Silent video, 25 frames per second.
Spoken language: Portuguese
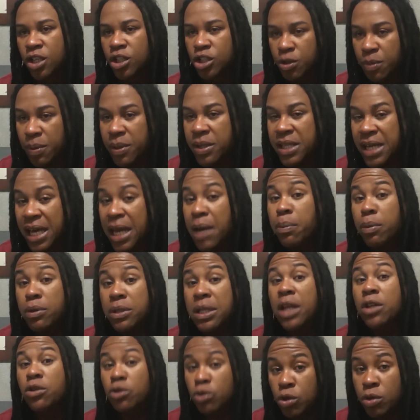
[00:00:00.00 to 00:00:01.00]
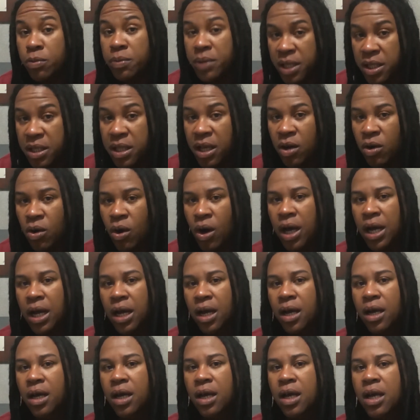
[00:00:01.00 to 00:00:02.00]
Tipo assim, era pra eu estar tá dormindo
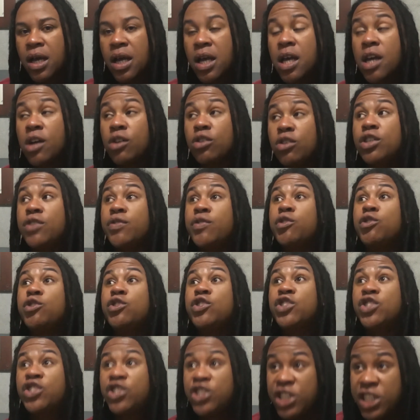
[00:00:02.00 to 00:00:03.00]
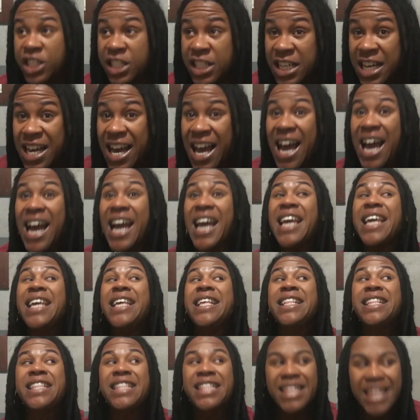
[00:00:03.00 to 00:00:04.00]
agora eu tive o dia
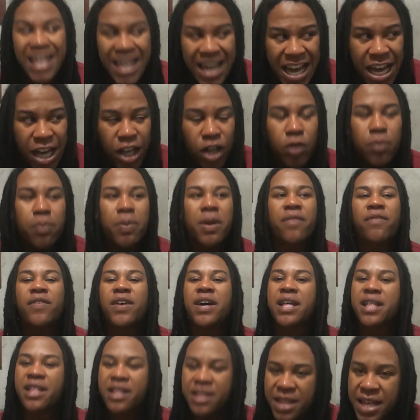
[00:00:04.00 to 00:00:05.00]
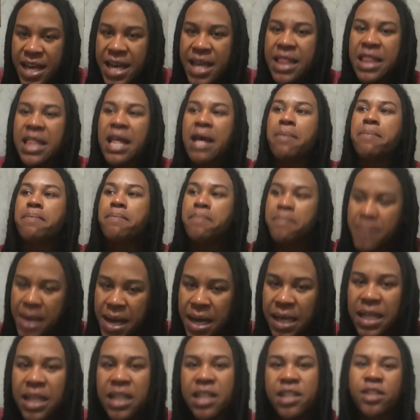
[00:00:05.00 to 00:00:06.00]
inteiro para fazer essa
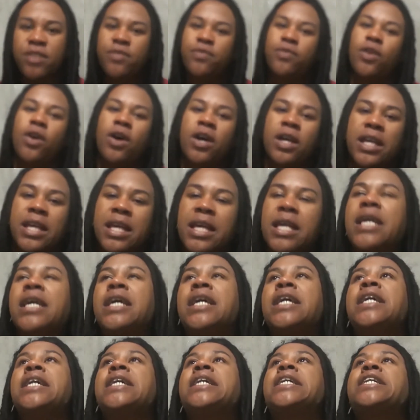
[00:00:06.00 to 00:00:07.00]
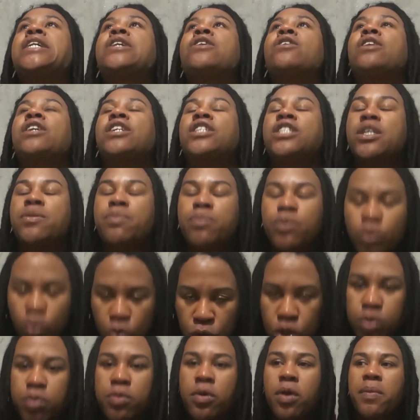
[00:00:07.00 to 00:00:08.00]
merda desse vlog. E eu deixei pro
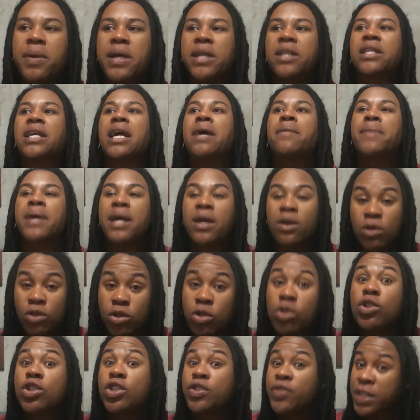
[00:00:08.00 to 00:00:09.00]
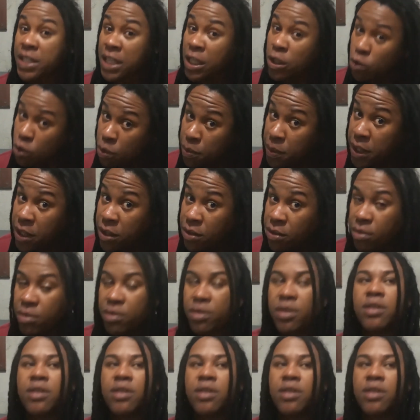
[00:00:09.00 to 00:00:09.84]
último momento, que é a meia-noite, quando eu devia estar tá dormindo.